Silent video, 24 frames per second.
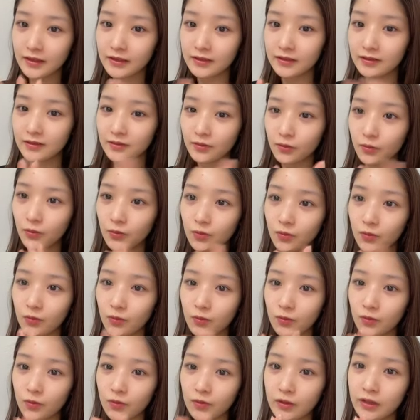
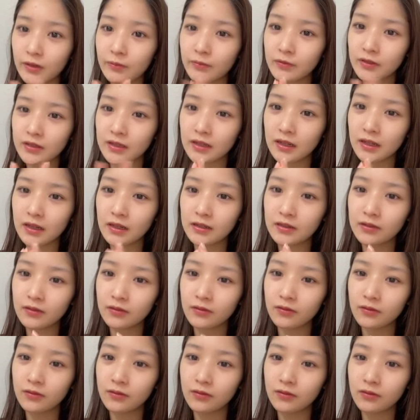そうでもさそ
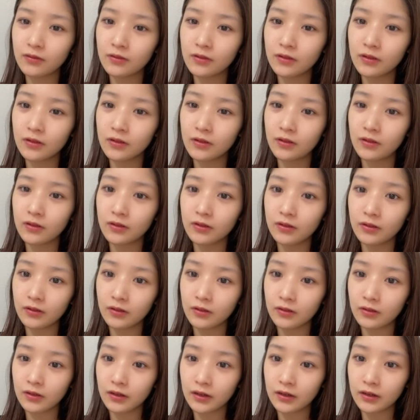の
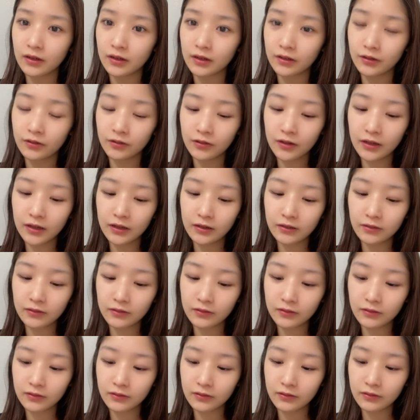あれ予約
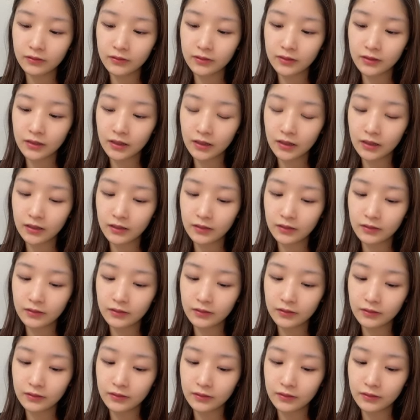さ
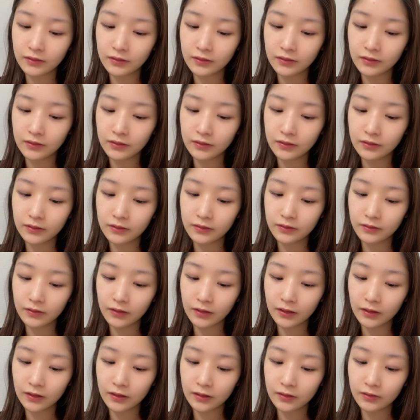
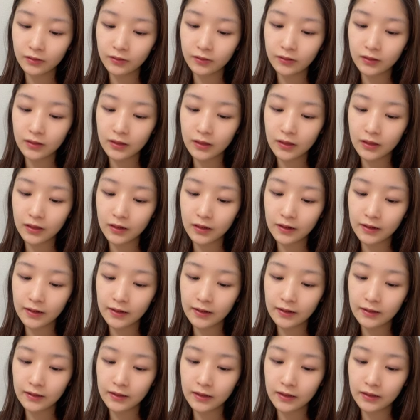あれ取って
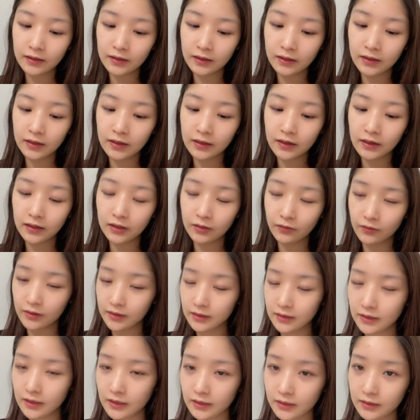カレンダーに入れないと
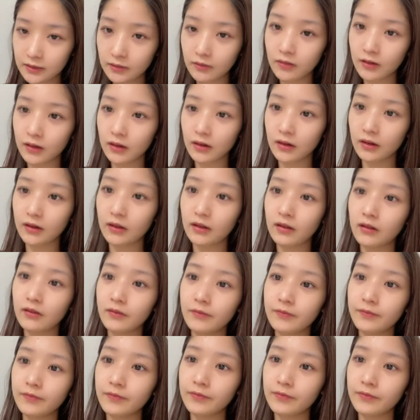忘れちゃうから